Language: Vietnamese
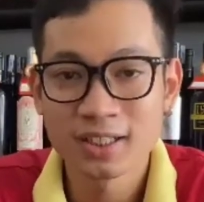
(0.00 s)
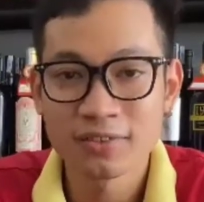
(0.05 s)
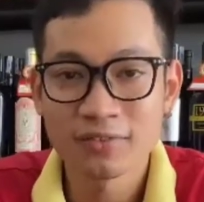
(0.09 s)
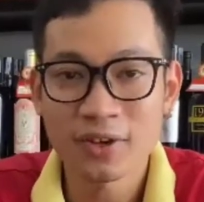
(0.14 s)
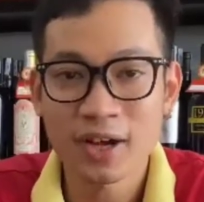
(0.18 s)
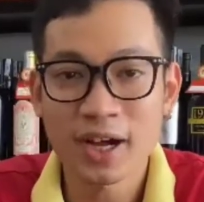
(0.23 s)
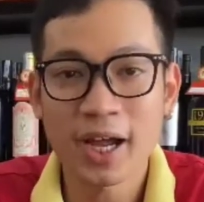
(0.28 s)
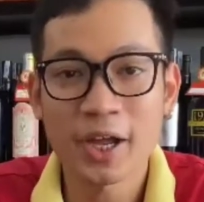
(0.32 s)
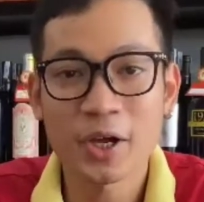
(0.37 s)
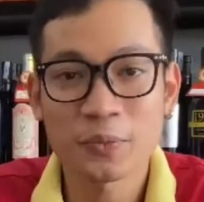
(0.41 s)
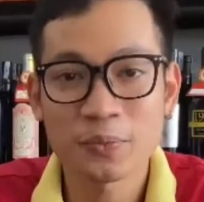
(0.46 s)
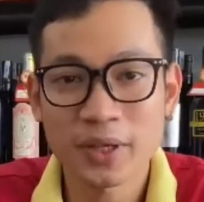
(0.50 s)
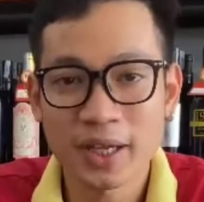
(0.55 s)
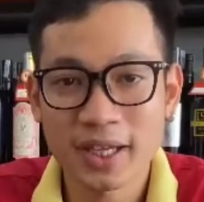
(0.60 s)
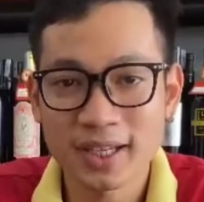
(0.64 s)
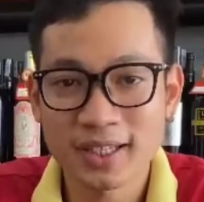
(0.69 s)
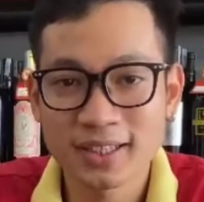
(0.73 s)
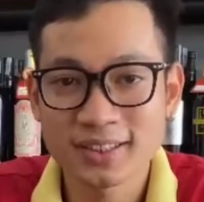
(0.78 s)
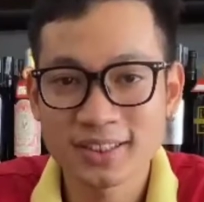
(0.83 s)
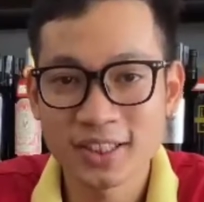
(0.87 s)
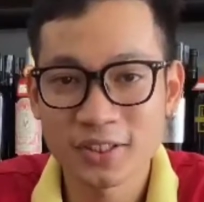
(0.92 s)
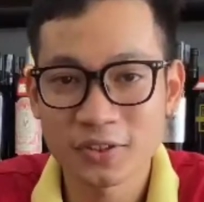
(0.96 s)
Và ngày hôm
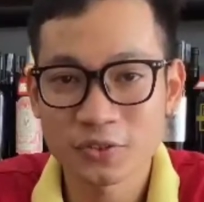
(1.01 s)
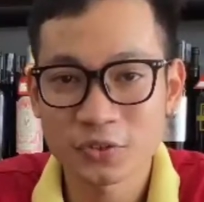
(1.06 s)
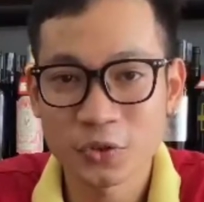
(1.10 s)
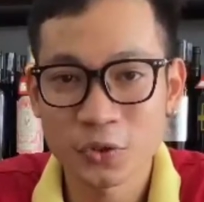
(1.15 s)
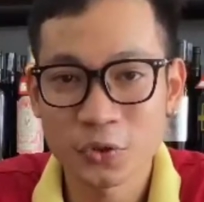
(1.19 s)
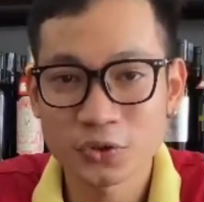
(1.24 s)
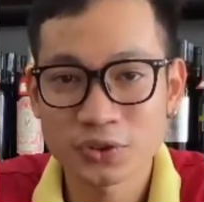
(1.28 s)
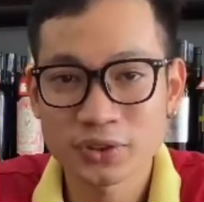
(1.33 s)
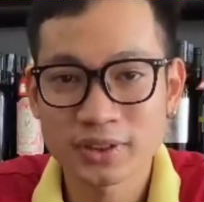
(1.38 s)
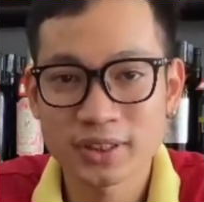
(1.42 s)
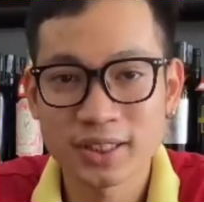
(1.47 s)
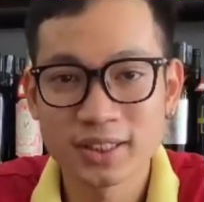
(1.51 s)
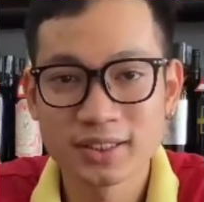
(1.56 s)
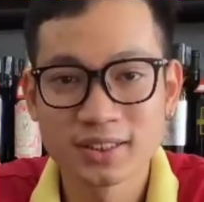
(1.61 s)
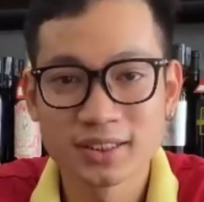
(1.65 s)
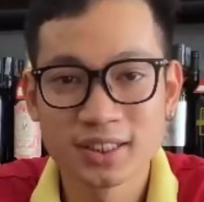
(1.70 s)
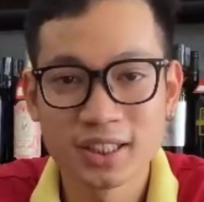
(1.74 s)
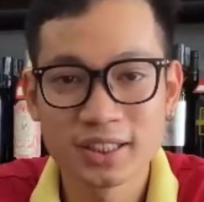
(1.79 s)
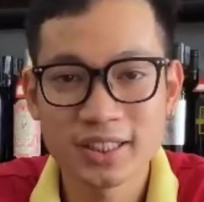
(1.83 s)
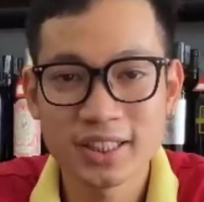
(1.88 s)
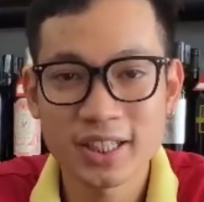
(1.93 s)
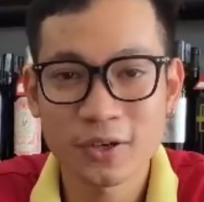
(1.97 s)
nay Rượu Tốt xin
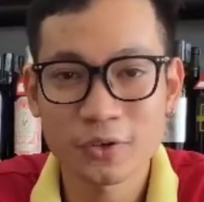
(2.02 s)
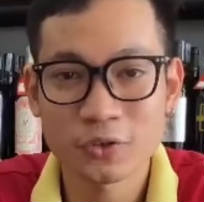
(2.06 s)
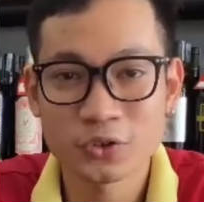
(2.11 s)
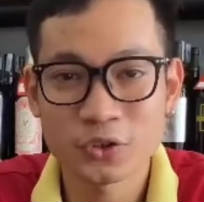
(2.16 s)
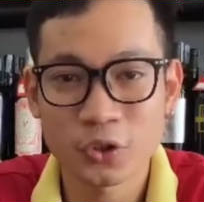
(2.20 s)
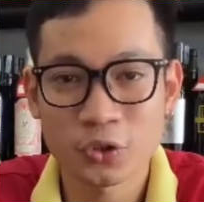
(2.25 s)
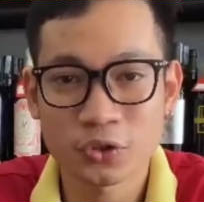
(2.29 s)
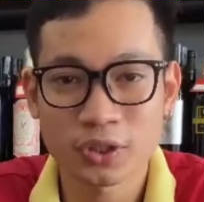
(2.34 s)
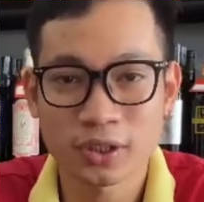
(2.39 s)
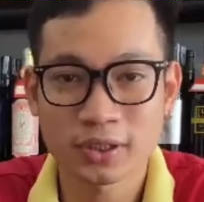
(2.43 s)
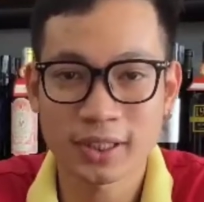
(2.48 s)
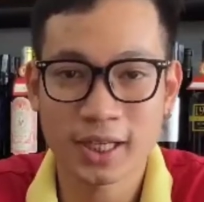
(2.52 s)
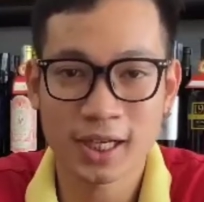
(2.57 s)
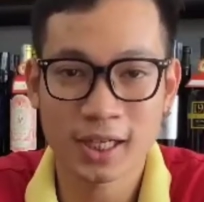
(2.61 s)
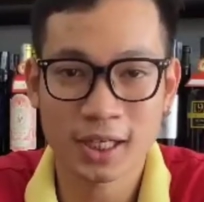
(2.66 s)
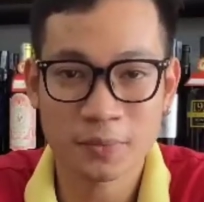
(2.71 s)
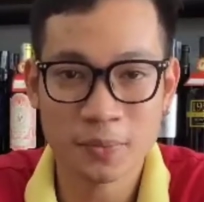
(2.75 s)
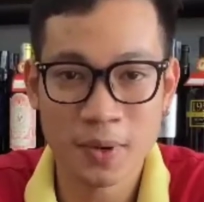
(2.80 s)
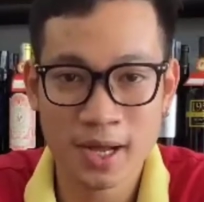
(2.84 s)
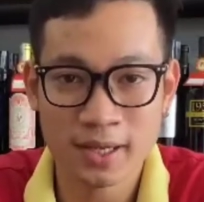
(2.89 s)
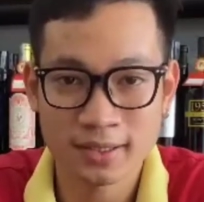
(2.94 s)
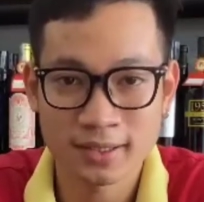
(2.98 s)
giới thiệu cho tất cả
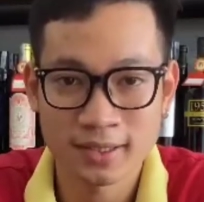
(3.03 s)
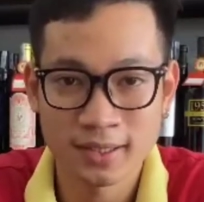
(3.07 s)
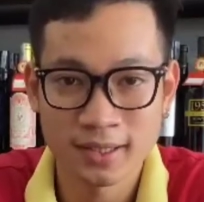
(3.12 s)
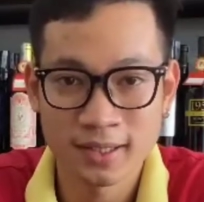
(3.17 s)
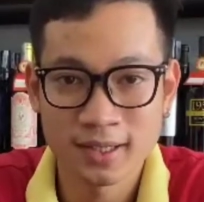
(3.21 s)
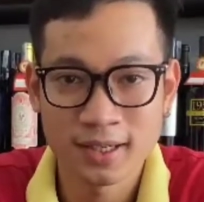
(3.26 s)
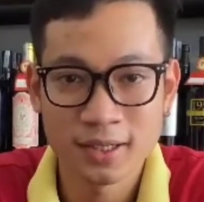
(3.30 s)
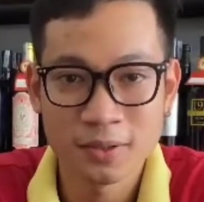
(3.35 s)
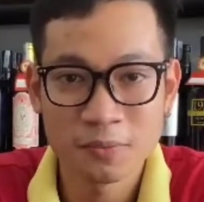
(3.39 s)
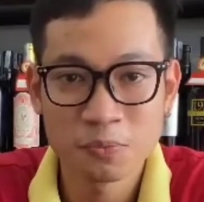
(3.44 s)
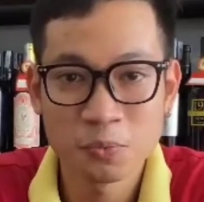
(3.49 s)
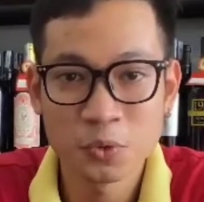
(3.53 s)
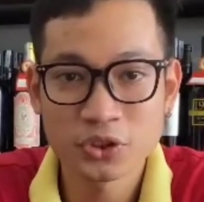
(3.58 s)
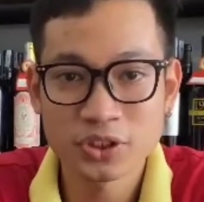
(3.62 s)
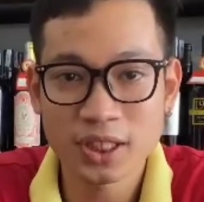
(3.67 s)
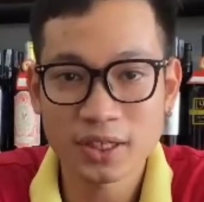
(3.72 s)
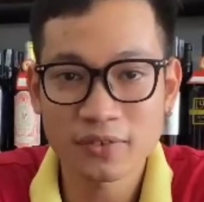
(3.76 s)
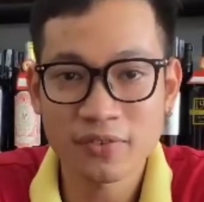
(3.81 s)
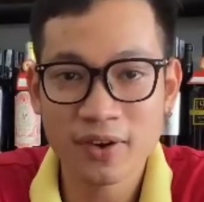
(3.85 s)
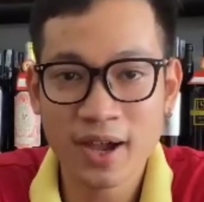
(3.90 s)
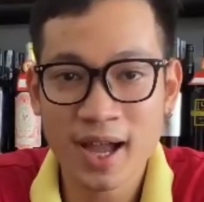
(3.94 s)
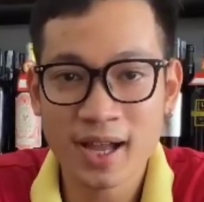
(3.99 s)
các bạn một
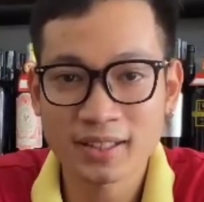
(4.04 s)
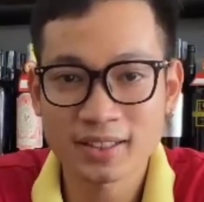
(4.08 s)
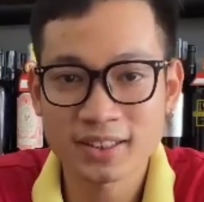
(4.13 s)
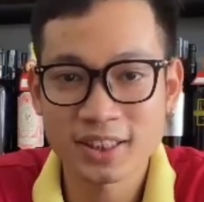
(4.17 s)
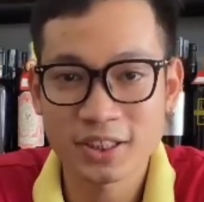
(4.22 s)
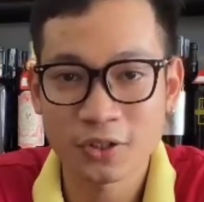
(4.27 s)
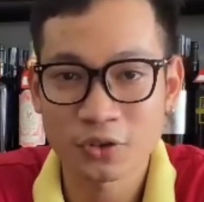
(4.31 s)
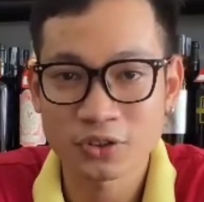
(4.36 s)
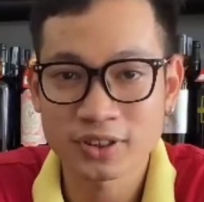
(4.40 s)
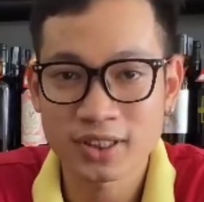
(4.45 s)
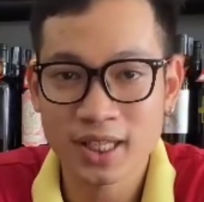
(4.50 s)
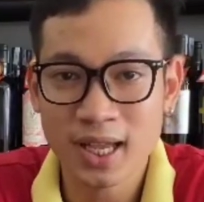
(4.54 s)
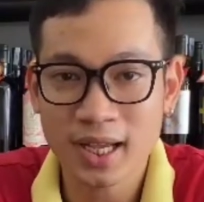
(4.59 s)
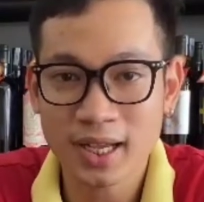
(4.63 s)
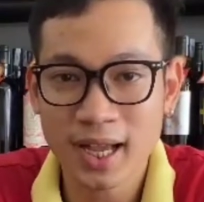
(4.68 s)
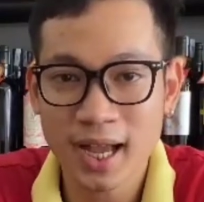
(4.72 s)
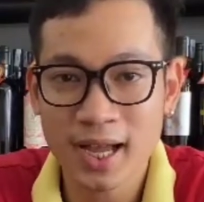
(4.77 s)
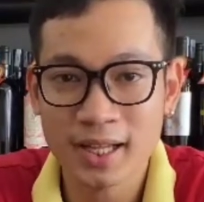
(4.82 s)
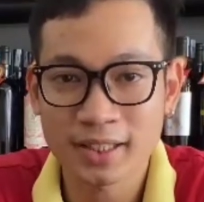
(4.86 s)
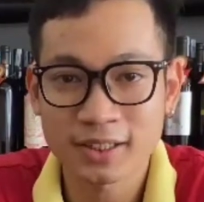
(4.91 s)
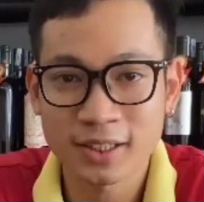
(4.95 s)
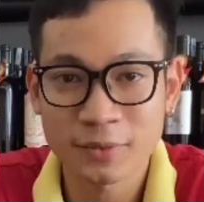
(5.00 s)
chai vang chỉ có giá
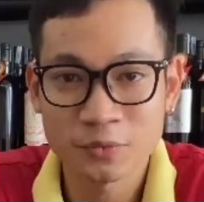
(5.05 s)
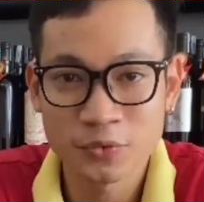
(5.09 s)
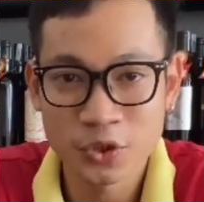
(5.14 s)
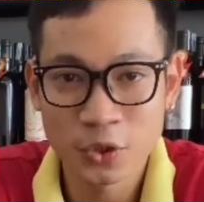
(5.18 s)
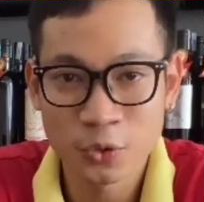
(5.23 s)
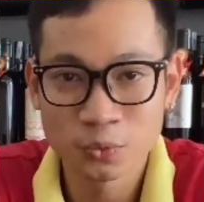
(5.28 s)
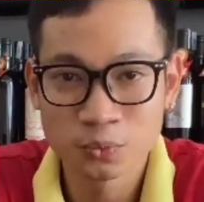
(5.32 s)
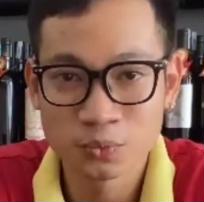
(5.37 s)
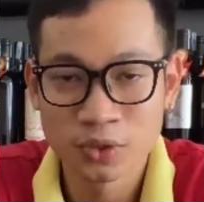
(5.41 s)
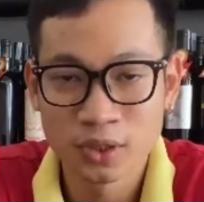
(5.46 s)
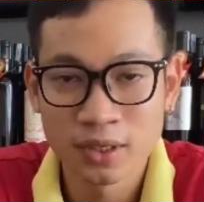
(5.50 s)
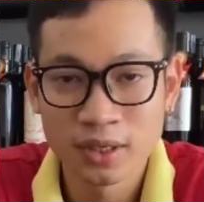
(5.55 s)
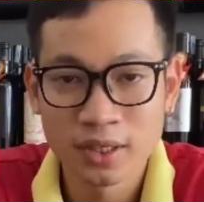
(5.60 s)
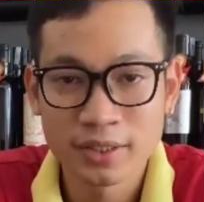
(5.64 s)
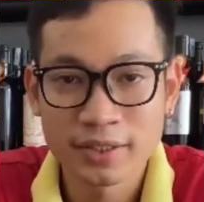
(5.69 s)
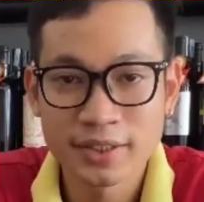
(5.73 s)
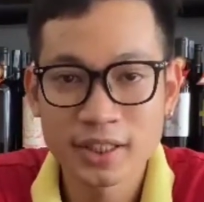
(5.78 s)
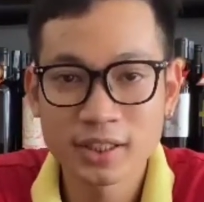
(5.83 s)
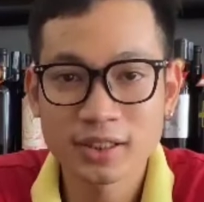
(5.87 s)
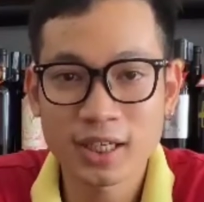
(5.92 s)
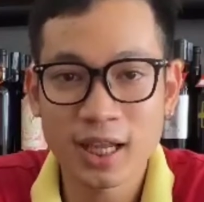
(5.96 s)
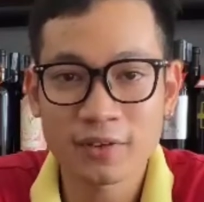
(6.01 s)
cả tầm trung
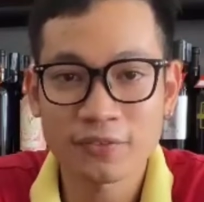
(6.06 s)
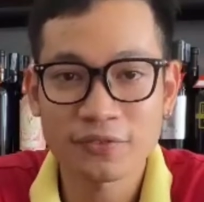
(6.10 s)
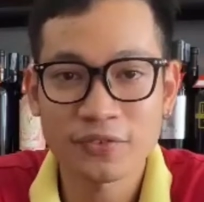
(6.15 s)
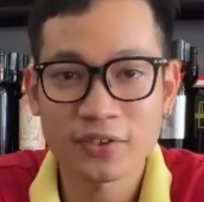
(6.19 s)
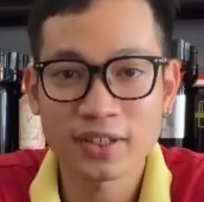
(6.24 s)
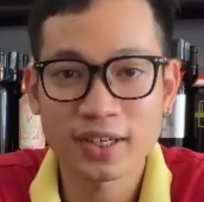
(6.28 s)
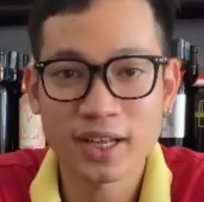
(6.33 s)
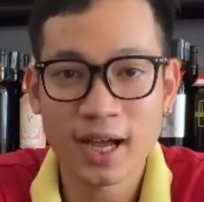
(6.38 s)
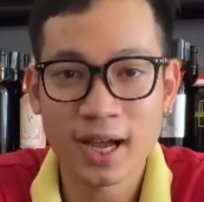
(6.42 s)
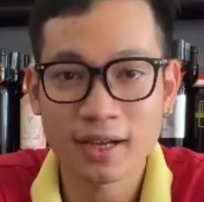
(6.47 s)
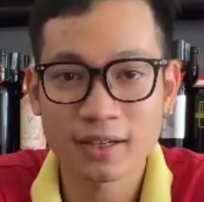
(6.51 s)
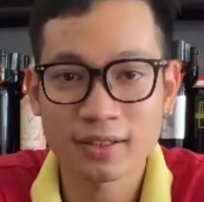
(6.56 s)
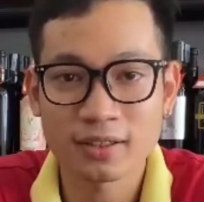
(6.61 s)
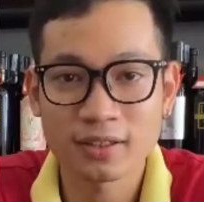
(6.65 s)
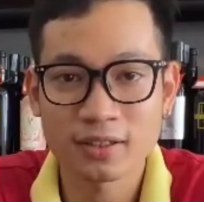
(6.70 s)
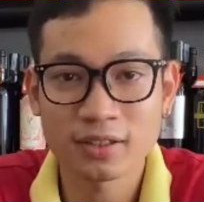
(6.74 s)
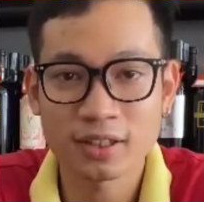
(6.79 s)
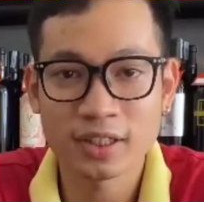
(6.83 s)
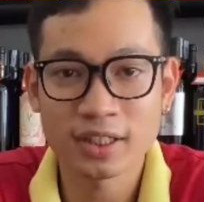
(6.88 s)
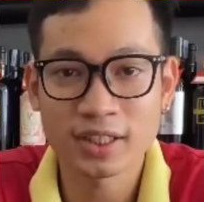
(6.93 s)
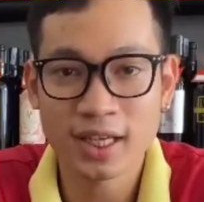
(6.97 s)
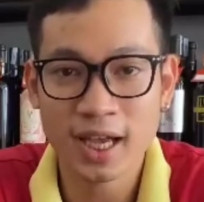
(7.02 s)
nhưng đạt phân hạng
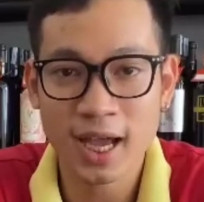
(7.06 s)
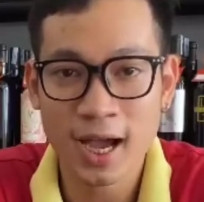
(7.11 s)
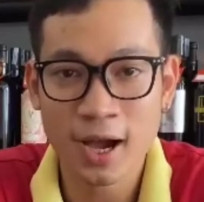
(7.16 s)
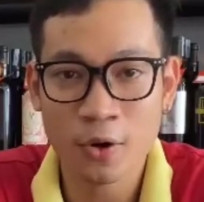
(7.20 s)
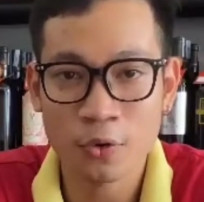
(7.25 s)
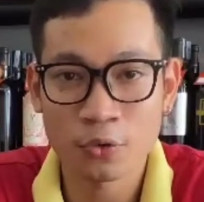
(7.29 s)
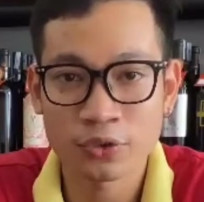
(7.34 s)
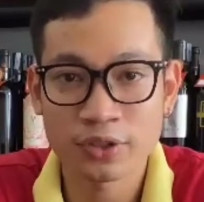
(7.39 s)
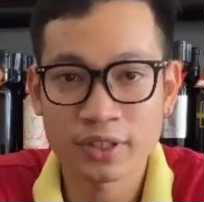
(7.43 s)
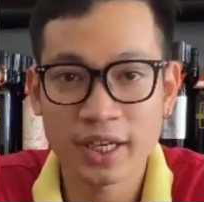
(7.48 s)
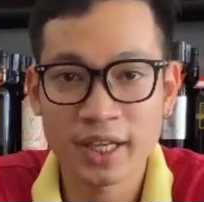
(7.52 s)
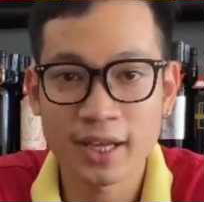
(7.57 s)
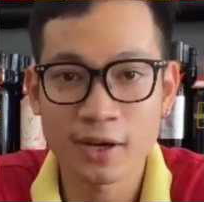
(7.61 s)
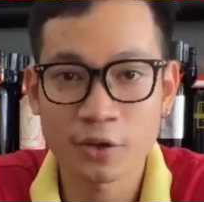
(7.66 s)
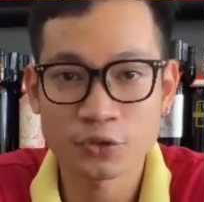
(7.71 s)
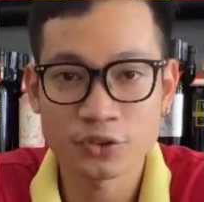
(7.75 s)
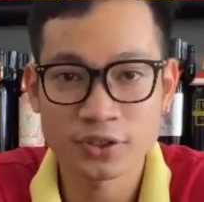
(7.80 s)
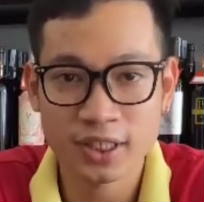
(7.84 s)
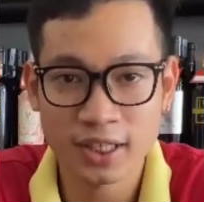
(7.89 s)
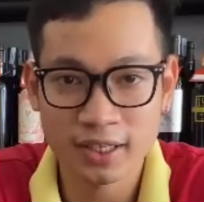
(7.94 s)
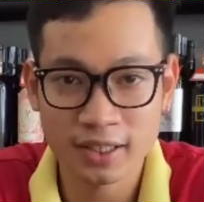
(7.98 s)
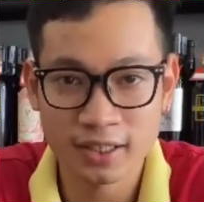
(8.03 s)
cực kỳ cao
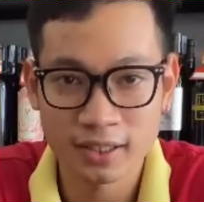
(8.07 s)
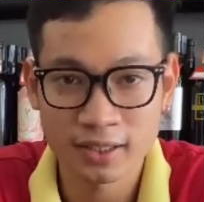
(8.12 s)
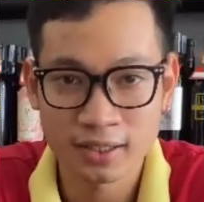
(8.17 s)
DOC